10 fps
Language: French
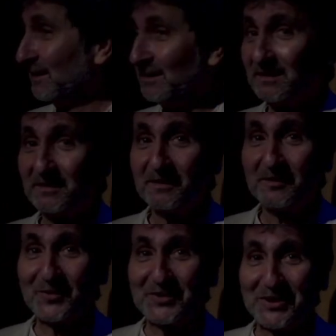
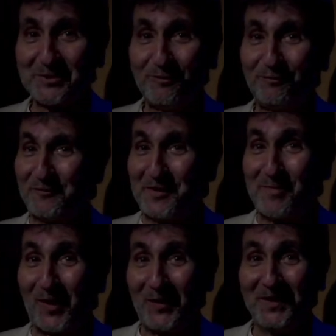dans un souffle
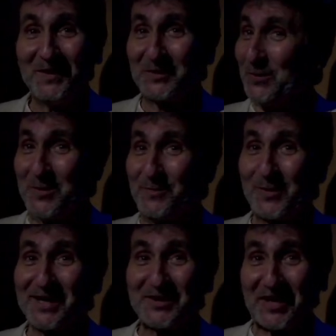vibrant que ne
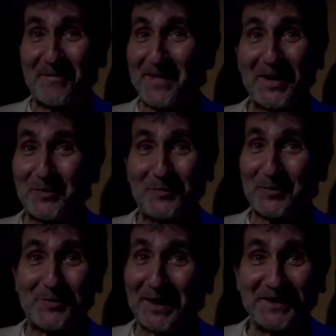pourra jamais
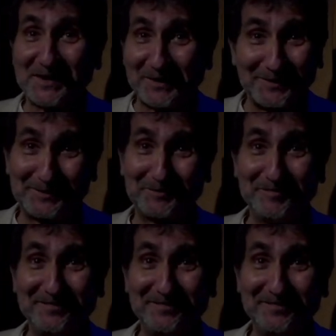reproduire un écran.